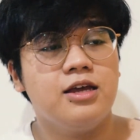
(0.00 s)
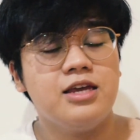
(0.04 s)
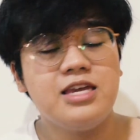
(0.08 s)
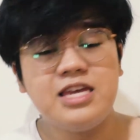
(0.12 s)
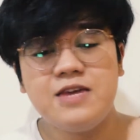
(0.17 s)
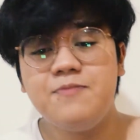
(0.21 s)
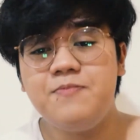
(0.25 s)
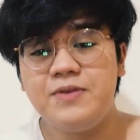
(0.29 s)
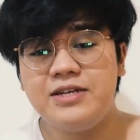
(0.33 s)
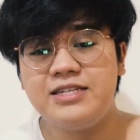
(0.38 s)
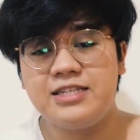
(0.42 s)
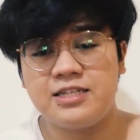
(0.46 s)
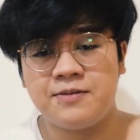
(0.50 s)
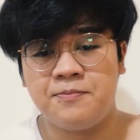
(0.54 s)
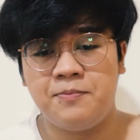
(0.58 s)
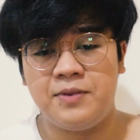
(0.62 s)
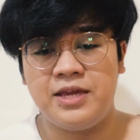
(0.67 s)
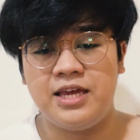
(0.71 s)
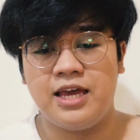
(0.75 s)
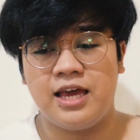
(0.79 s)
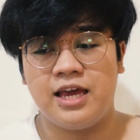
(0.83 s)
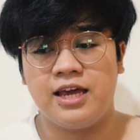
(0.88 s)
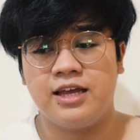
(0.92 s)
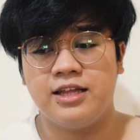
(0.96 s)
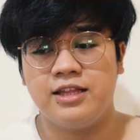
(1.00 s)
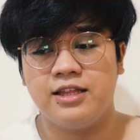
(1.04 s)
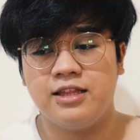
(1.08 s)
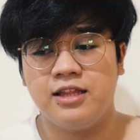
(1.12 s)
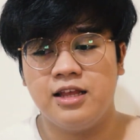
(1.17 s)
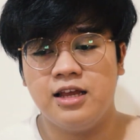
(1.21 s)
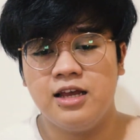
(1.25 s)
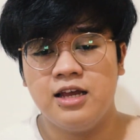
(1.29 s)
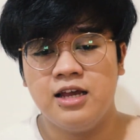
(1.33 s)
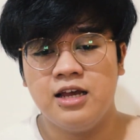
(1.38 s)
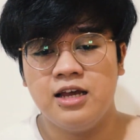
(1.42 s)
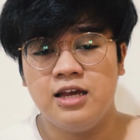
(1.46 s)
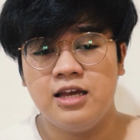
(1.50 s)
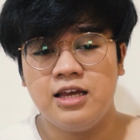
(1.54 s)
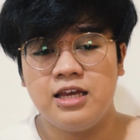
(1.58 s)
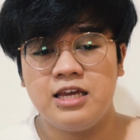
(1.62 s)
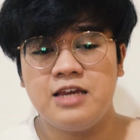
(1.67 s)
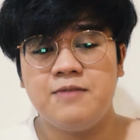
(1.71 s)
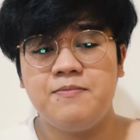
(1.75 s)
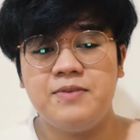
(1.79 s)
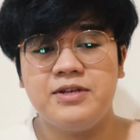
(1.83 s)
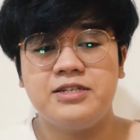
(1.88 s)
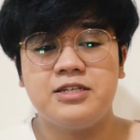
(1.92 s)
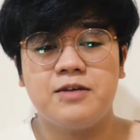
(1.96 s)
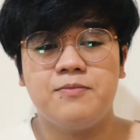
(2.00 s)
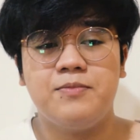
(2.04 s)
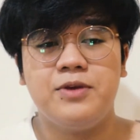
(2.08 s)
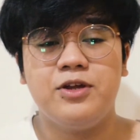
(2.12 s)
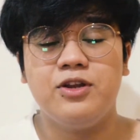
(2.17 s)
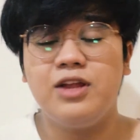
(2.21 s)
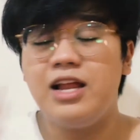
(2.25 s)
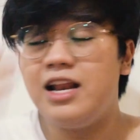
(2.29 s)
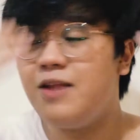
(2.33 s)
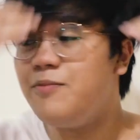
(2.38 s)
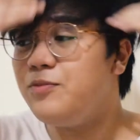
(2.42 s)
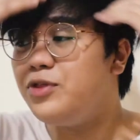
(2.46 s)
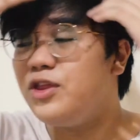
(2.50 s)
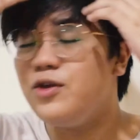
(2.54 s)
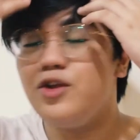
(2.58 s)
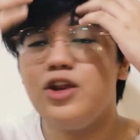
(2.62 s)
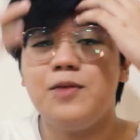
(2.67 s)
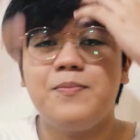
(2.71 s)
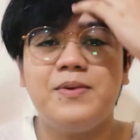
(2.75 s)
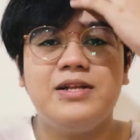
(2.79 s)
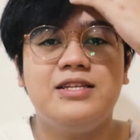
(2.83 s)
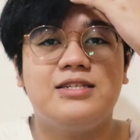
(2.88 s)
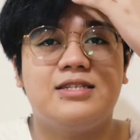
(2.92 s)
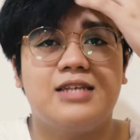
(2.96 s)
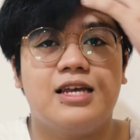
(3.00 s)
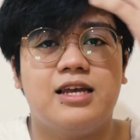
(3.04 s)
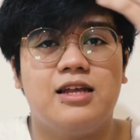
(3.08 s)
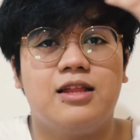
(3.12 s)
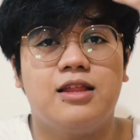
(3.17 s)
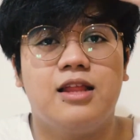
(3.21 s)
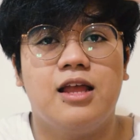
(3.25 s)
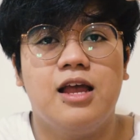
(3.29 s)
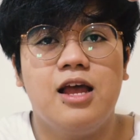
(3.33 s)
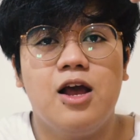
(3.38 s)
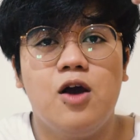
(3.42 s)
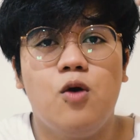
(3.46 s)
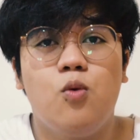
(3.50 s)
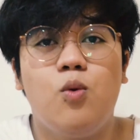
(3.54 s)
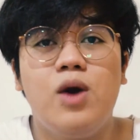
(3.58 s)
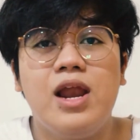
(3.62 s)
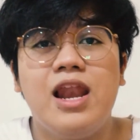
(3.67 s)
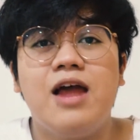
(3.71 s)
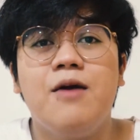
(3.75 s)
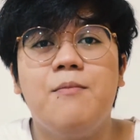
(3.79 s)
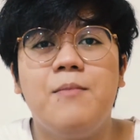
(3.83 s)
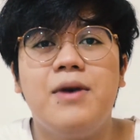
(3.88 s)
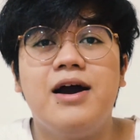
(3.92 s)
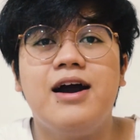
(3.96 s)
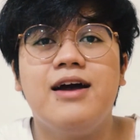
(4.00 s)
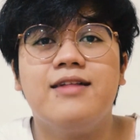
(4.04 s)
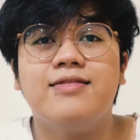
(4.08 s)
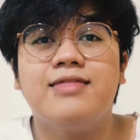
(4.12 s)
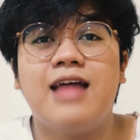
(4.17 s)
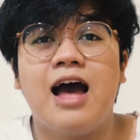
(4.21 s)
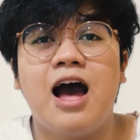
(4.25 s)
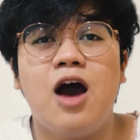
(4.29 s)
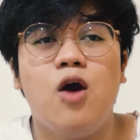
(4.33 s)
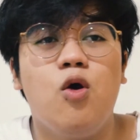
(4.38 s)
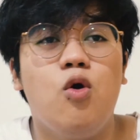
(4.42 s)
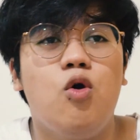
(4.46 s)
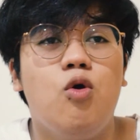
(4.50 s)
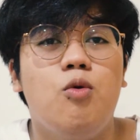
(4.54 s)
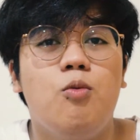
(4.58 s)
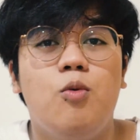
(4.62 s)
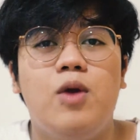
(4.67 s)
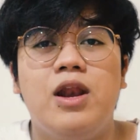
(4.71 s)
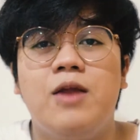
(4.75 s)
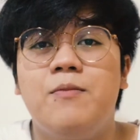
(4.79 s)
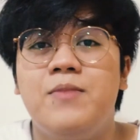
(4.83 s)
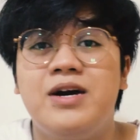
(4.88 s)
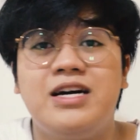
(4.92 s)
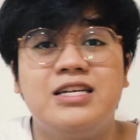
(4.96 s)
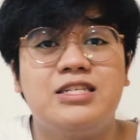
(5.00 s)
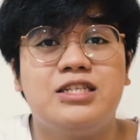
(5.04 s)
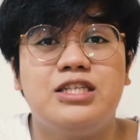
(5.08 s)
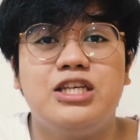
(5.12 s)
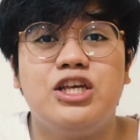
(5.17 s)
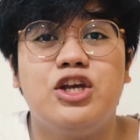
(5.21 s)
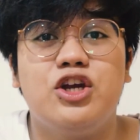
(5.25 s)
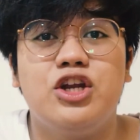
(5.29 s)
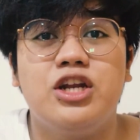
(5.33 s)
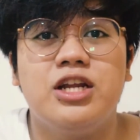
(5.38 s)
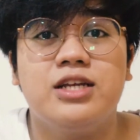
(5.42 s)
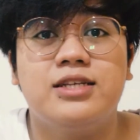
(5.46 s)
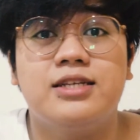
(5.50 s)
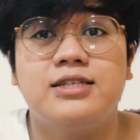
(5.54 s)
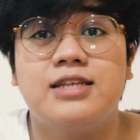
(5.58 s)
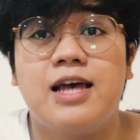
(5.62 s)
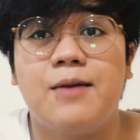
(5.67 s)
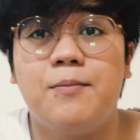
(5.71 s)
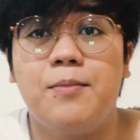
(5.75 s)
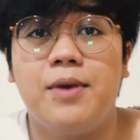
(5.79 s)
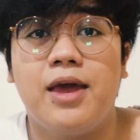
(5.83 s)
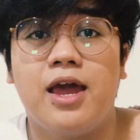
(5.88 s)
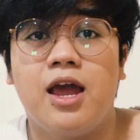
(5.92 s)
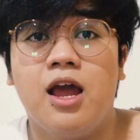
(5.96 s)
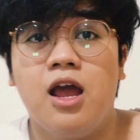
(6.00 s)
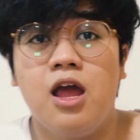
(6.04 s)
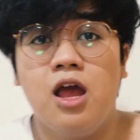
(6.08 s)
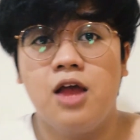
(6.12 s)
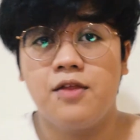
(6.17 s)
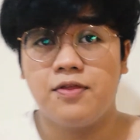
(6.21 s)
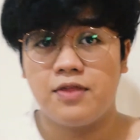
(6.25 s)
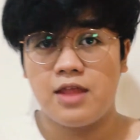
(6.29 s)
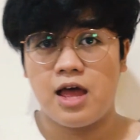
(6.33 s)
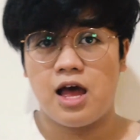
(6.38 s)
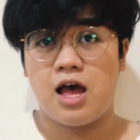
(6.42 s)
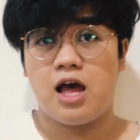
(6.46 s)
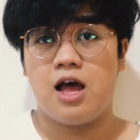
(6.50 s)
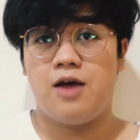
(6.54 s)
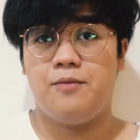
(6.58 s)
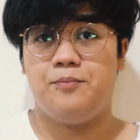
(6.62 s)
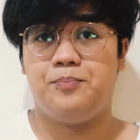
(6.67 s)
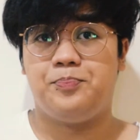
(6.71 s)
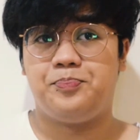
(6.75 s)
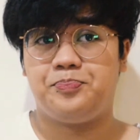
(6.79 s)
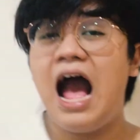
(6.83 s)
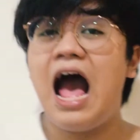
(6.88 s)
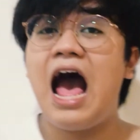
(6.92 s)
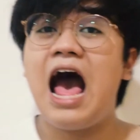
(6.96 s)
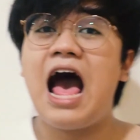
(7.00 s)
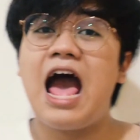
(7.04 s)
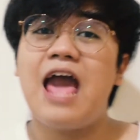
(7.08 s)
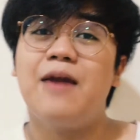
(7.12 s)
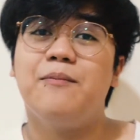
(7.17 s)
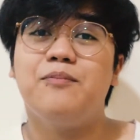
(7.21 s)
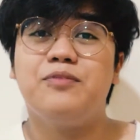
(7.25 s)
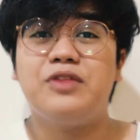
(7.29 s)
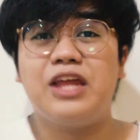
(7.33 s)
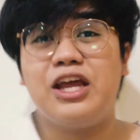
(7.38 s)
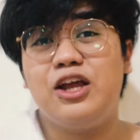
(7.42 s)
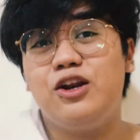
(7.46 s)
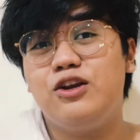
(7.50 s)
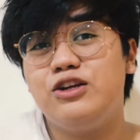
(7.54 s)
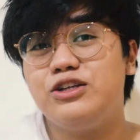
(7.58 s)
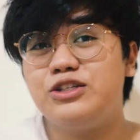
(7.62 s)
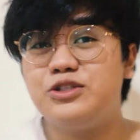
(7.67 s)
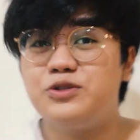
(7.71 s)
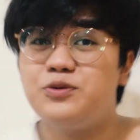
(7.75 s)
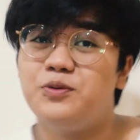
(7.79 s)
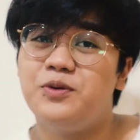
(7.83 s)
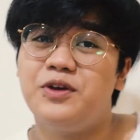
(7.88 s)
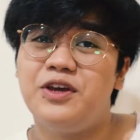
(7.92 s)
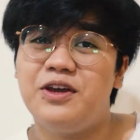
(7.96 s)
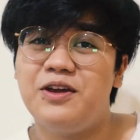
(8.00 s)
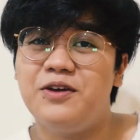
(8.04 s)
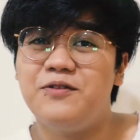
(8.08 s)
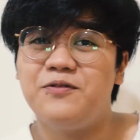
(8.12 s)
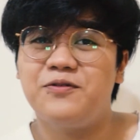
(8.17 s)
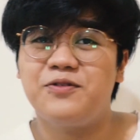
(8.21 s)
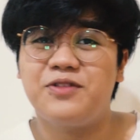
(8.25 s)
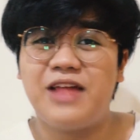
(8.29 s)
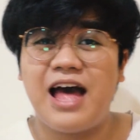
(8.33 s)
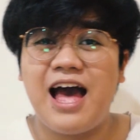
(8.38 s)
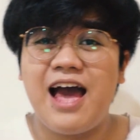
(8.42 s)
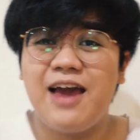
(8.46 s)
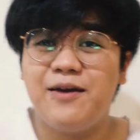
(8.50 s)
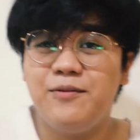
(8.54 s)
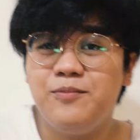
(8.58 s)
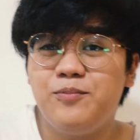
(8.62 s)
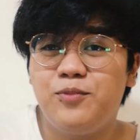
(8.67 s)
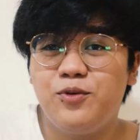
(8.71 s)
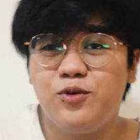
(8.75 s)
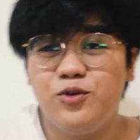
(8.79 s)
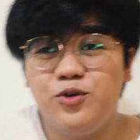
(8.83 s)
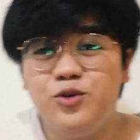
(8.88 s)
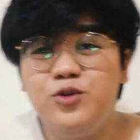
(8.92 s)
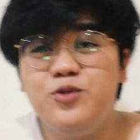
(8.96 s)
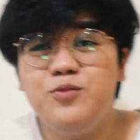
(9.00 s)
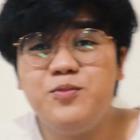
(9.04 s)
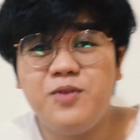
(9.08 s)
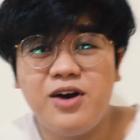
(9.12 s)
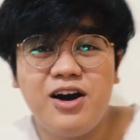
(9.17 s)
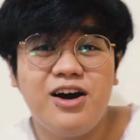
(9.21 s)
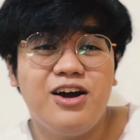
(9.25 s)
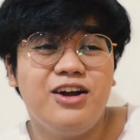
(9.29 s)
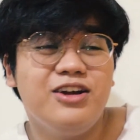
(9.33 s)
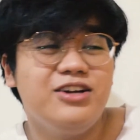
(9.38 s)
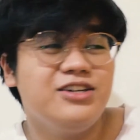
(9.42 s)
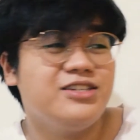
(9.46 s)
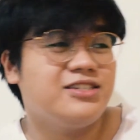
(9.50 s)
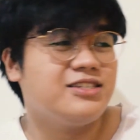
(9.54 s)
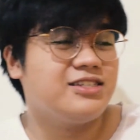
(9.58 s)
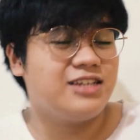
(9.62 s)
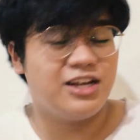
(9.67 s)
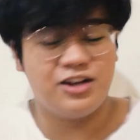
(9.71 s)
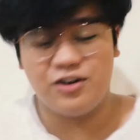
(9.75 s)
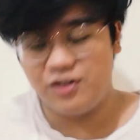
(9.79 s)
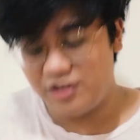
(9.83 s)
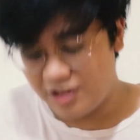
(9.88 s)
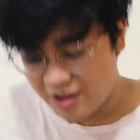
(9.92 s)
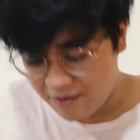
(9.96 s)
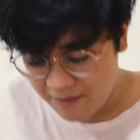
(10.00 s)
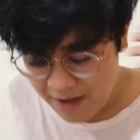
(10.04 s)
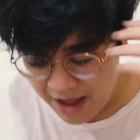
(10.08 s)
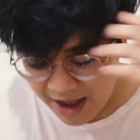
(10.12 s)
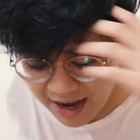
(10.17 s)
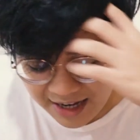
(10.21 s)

Ibig sabihin, ibig sabihin, alam, hindi napansin, walang mga taong, walang mga singer nagsasabi na, I'm Taylor Swift, I'm Bruno Mars, ganun, di ba?